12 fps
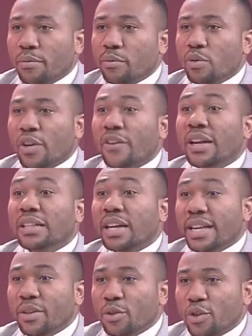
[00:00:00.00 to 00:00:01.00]
vous
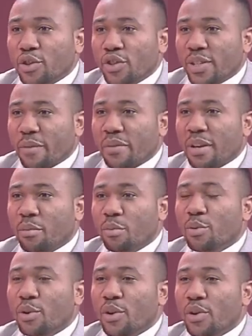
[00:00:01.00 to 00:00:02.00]
encadrez des jeunes gens, ça fait un bon
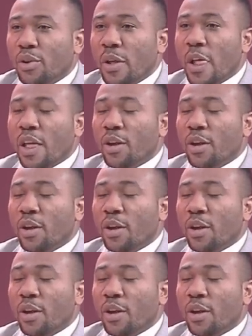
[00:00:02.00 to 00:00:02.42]
bout de temps.